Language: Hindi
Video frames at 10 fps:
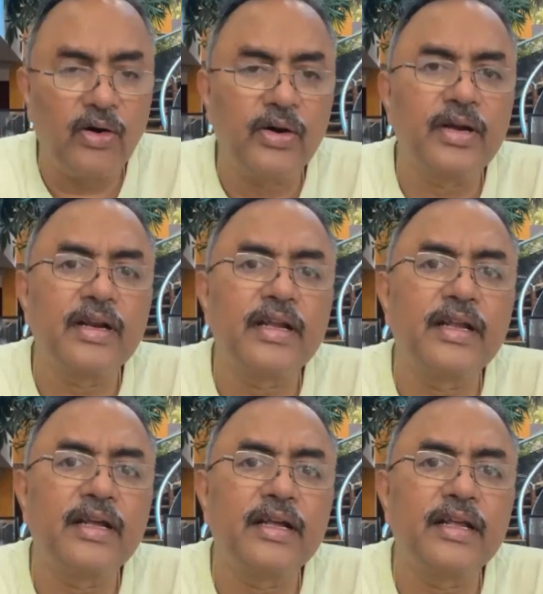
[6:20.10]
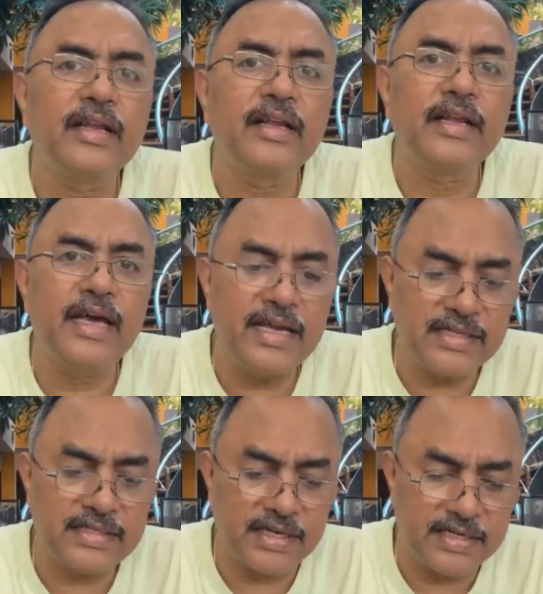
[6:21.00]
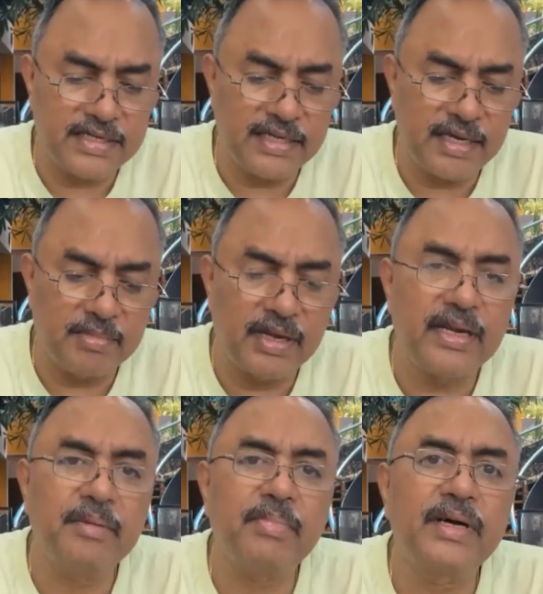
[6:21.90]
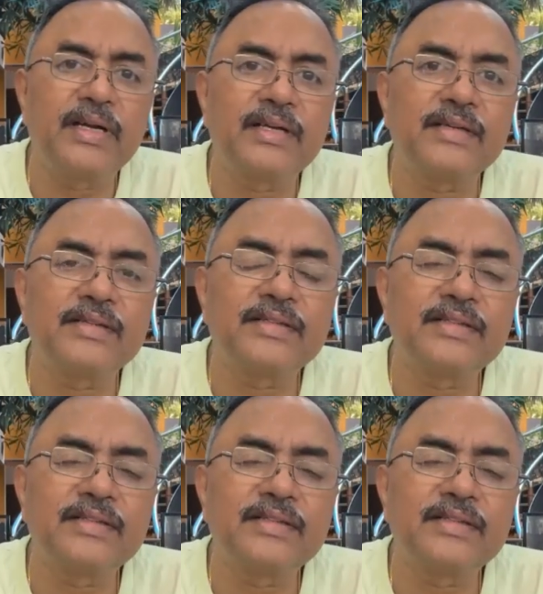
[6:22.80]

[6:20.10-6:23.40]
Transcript: और नए सृष्टि के बनने पर